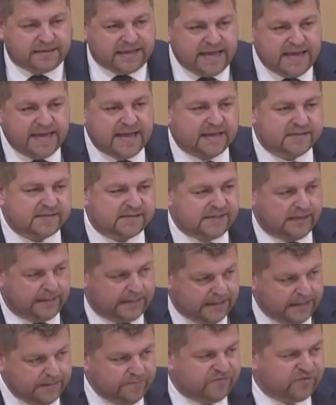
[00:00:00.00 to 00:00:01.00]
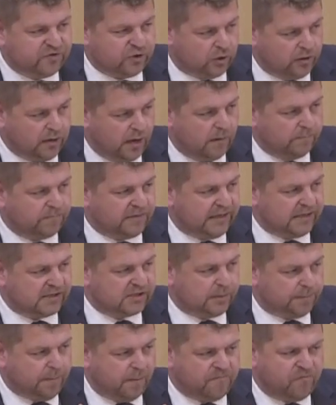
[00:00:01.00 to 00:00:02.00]
die jetzt einen Impfschaden haben
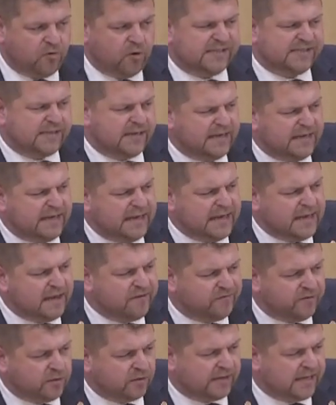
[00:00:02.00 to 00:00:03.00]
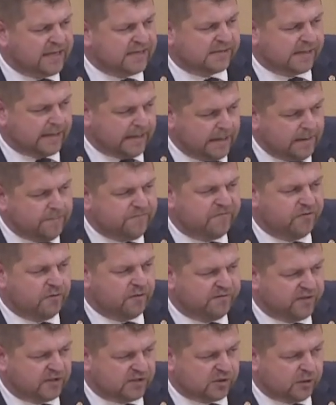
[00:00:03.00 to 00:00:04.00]
deshalb, obwohl sie nie von dieser
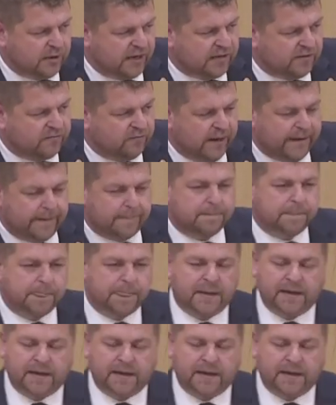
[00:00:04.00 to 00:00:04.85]
Impfung überzeugt waren.